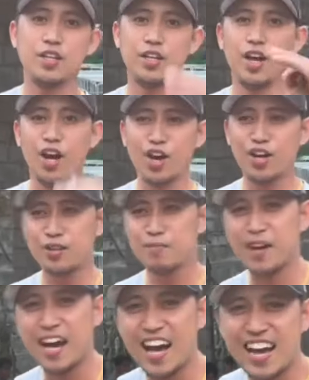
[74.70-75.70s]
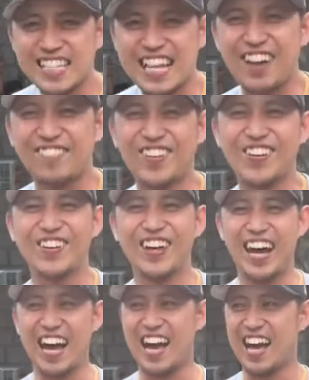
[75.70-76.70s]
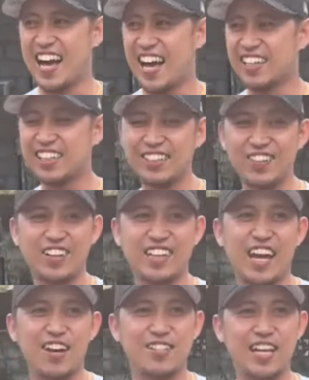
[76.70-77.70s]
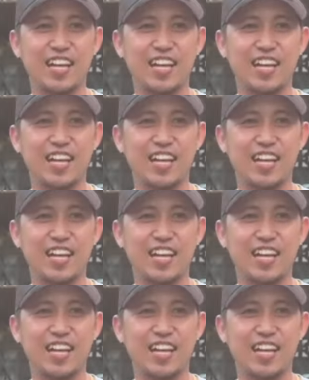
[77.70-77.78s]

Yun mga kasabong, uh, ah, dito na tayo